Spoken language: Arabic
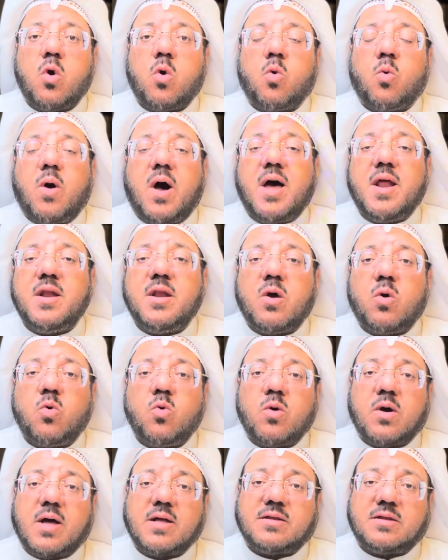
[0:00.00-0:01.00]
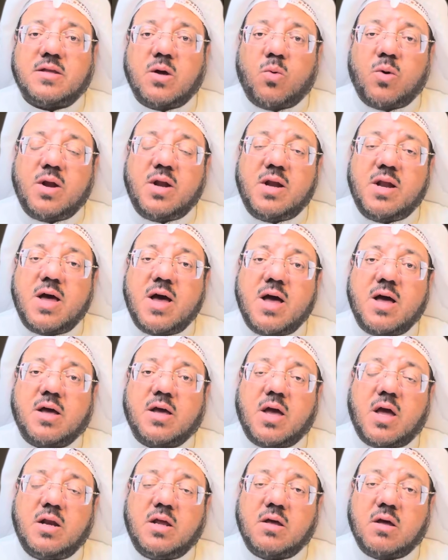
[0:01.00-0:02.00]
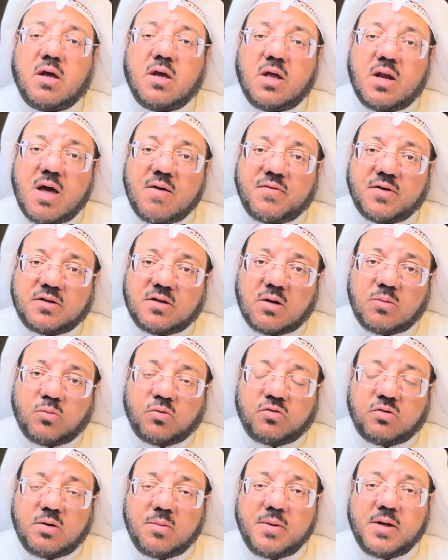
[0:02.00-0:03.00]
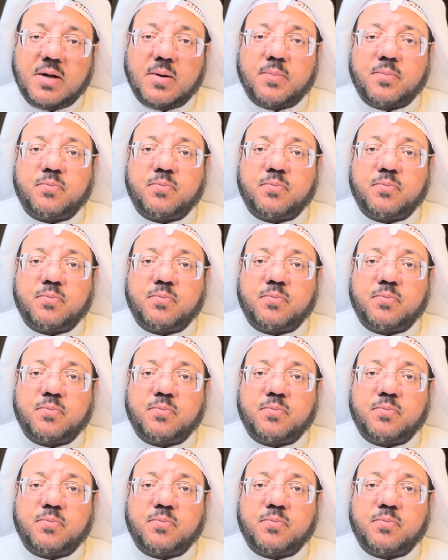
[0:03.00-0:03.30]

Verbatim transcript: وأنه قد تولى خلافة المسلمين